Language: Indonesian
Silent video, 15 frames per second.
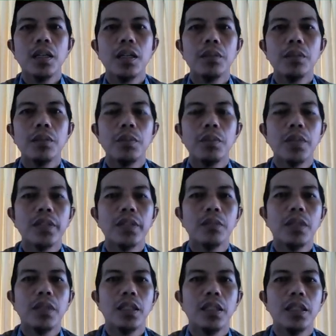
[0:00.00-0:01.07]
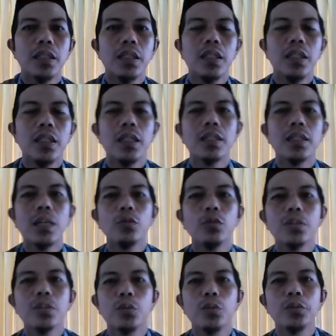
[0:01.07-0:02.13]
pembelajaran pagi ini. Namun
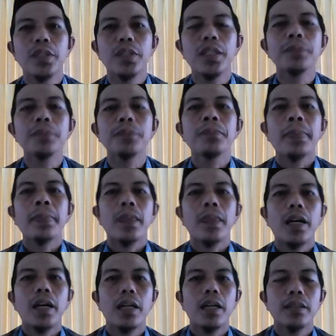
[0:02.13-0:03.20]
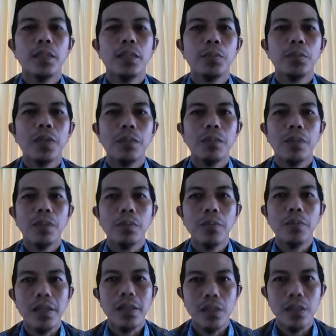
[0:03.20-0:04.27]
sebelumnya ada beberapa
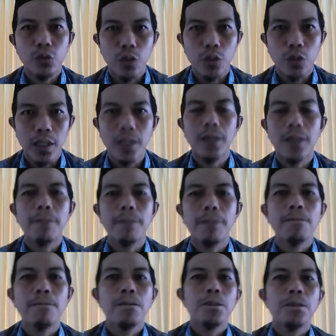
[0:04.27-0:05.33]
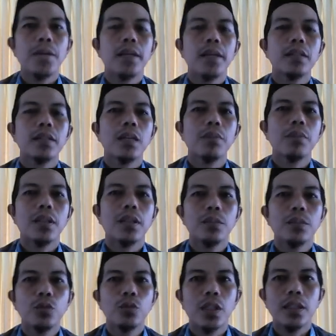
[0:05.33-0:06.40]
pembahasan soal pada
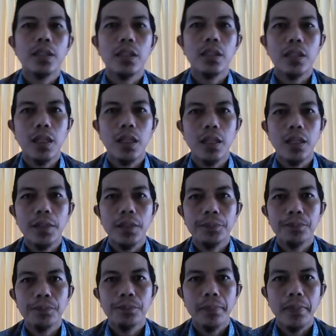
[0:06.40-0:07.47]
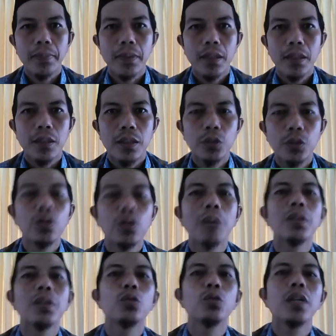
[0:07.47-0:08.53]
pertemuan kita dua
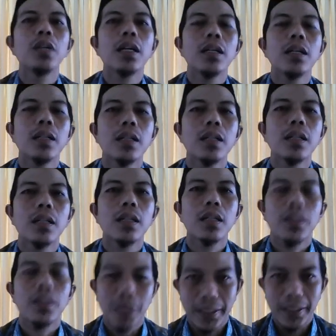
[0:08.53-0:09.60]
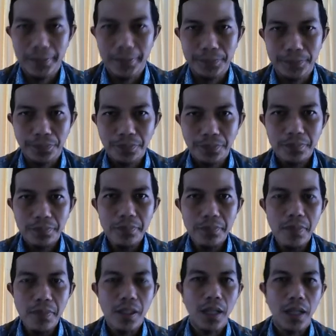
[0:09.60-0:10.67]
minggu yang kemarin.
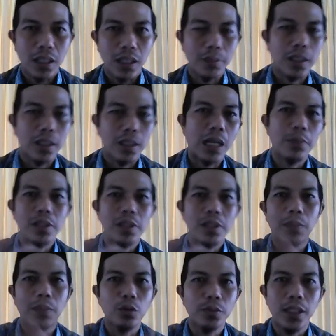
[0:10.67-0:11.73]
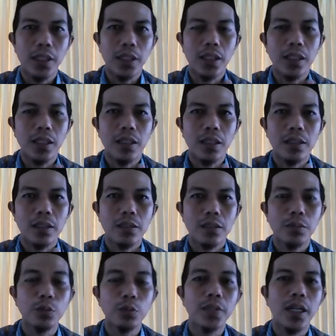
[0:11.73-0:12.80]
Karena pada Kamis sebelumnya,
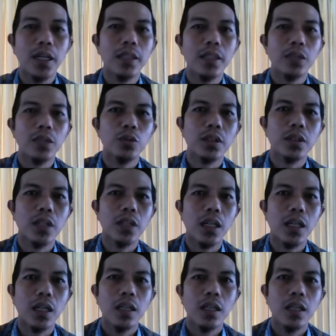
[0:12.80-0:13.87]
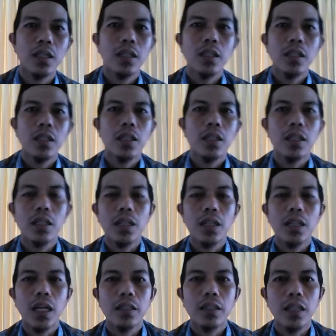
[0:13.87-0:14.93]
sebelumnya yaitu kita eh,
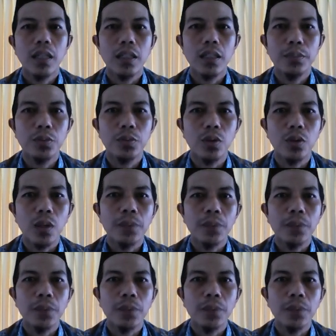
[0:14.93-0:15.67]
ada libur